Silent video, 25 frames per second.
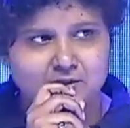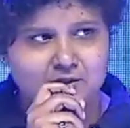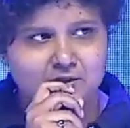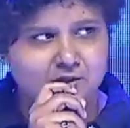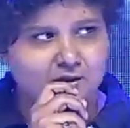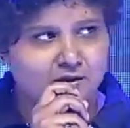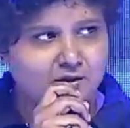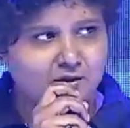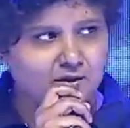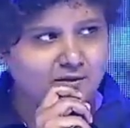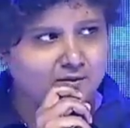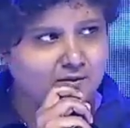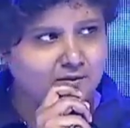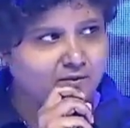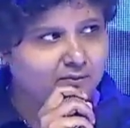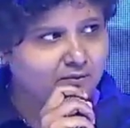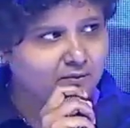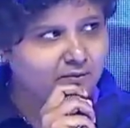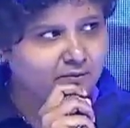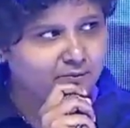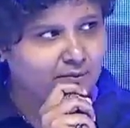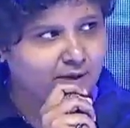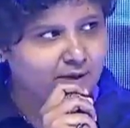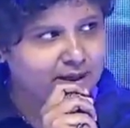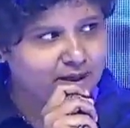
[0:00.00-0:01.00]
వాజ్
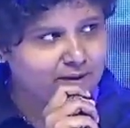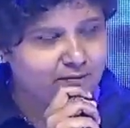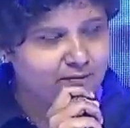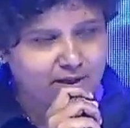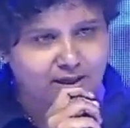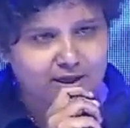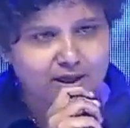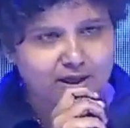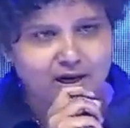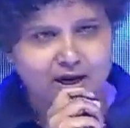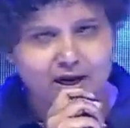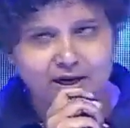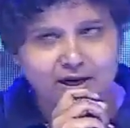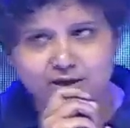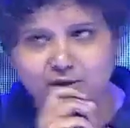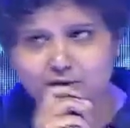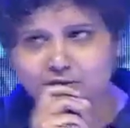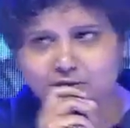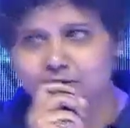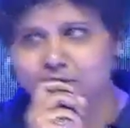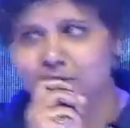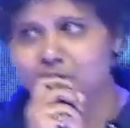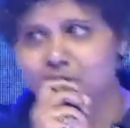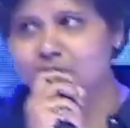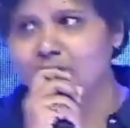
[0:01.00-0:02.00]
వెరీ వెరీ కైండ్
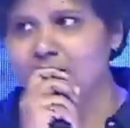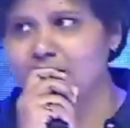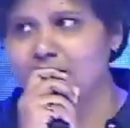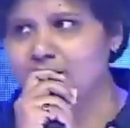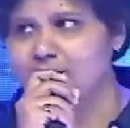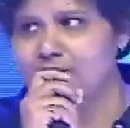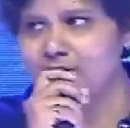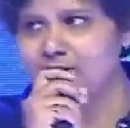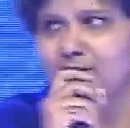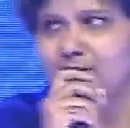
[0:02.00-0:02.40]
ఆఫ్ యూ అండ్